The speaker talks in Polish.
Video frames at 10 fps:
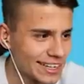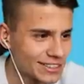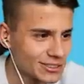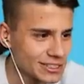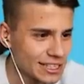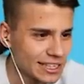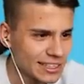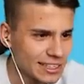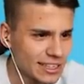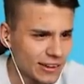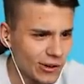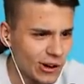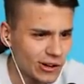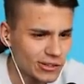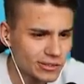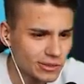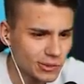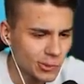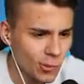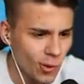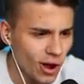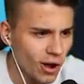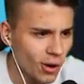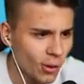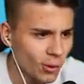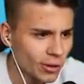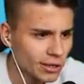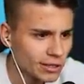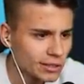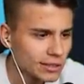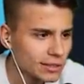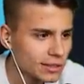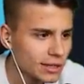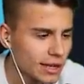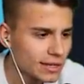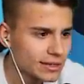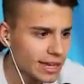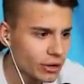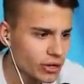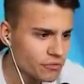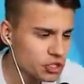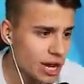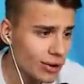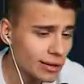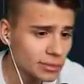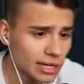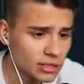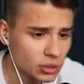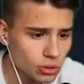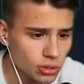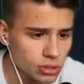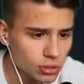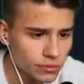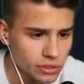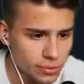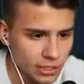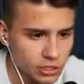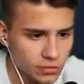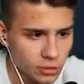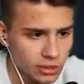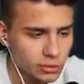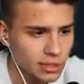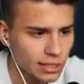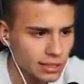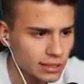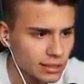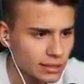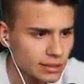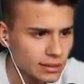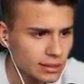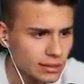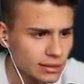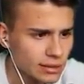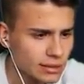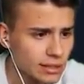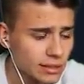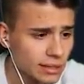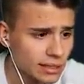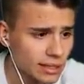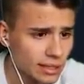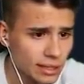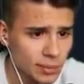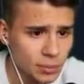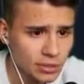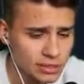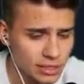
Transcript: kaktus. O! Wow! Ej, tego nie widziałem. Tak trudno cokolwiek zobaczyć w ogóle tutaj na, ty, na tej kanapie, bo ona